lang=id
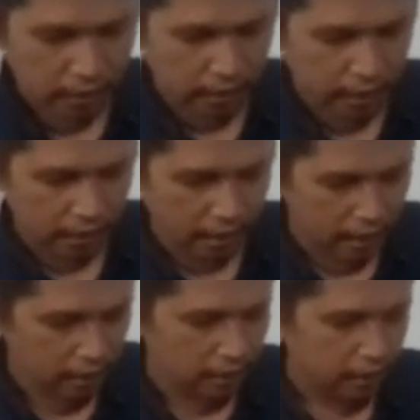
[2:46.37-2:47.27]

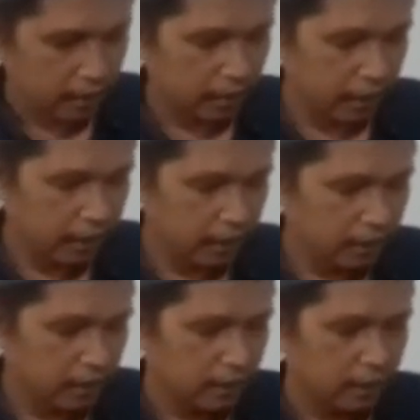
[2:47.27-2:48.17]
gagah
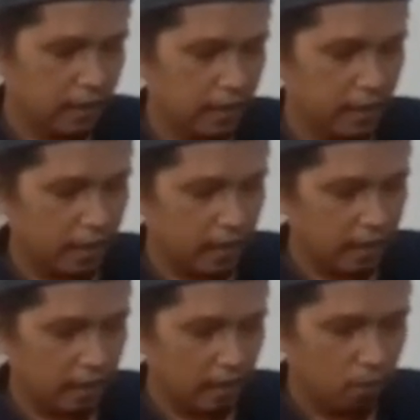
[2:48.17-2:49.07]
keren
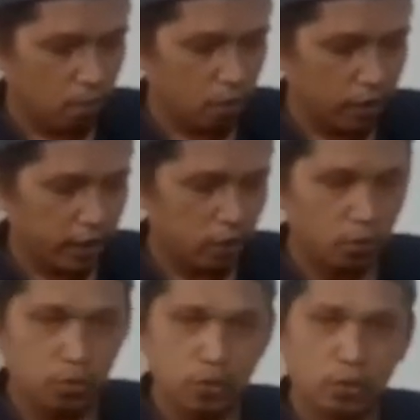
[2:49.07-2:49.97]
uh, model
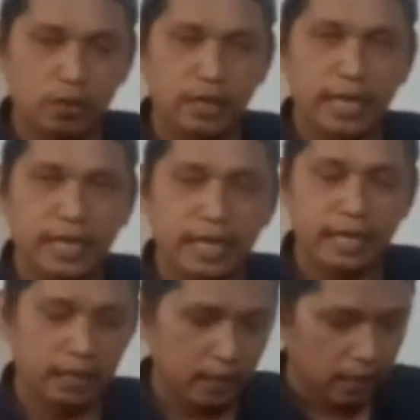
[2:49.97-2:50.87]
untuk
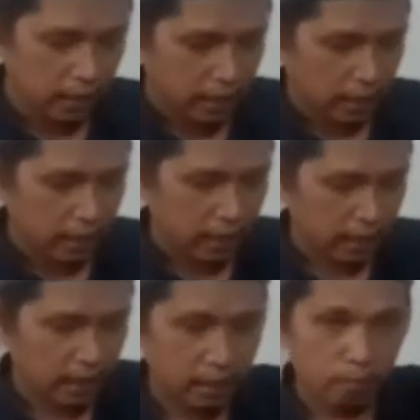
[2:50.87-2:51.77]
layar
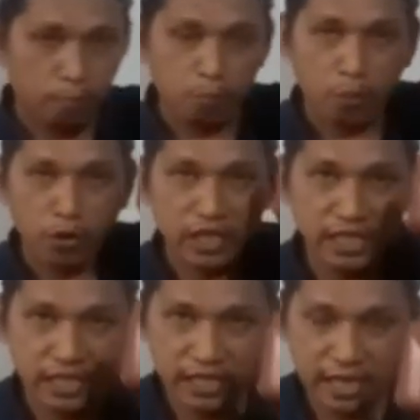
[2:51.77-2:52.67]

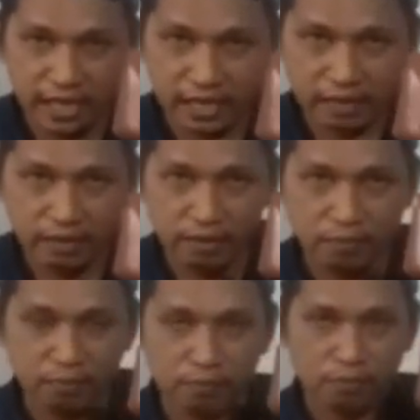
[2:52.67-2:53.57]
poni ya
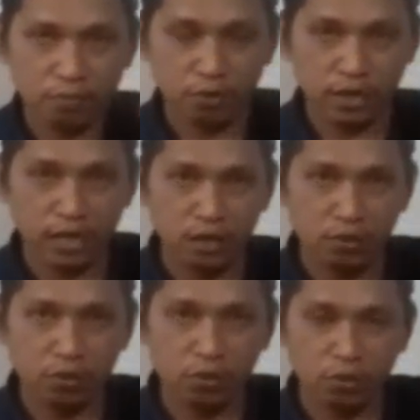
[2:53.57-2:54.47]

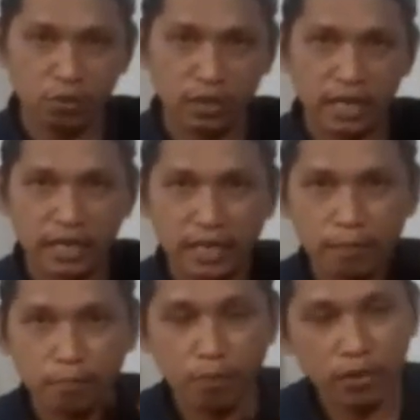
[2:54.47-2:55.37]
model untuk
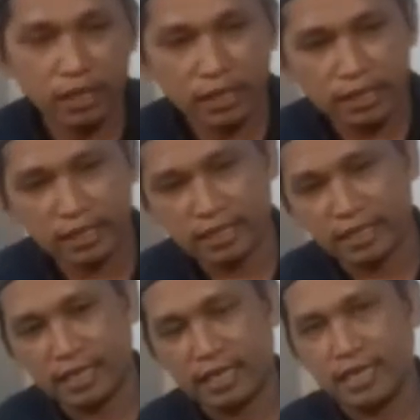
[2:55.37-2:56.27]
layar poni
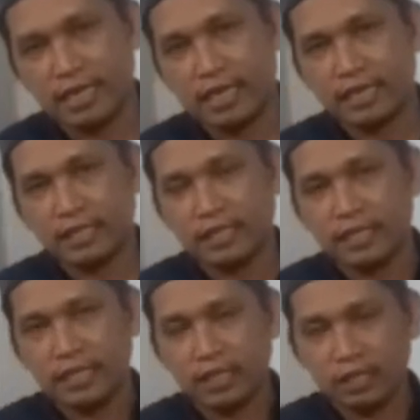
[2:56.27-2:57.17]
nah di
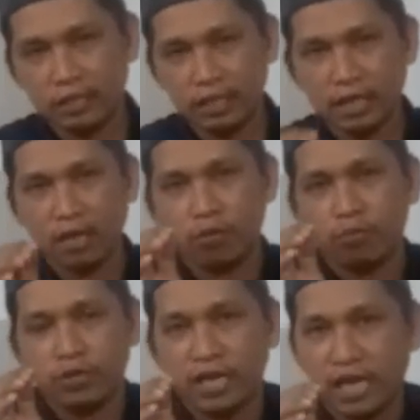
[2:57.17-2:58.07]
sini kalau
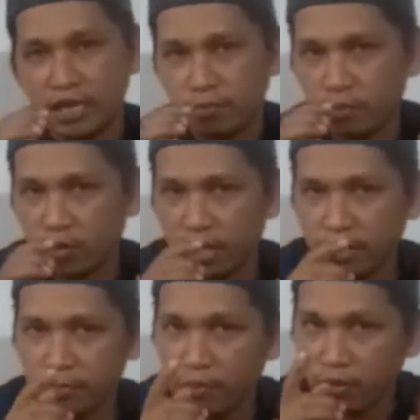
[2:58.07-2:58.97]
punya iPhone
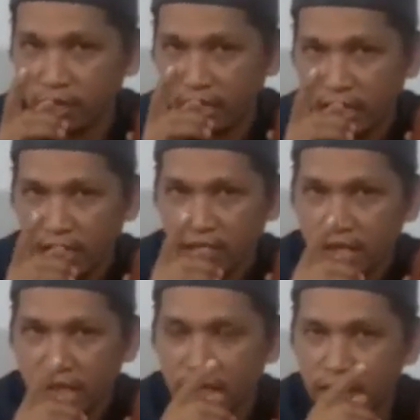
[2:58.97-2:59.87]
iPhone ya
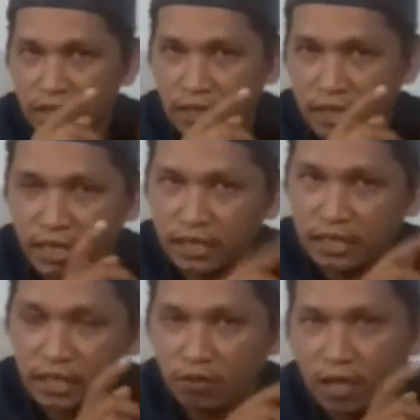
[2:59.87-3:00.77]
nah
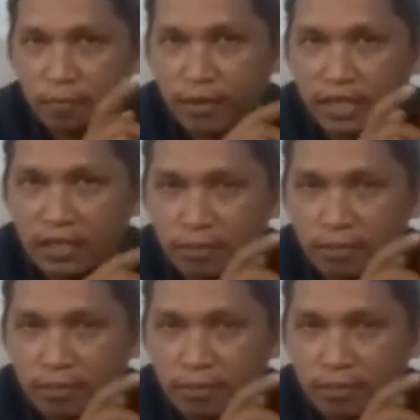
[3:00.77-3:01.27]
ini sarung HP-nya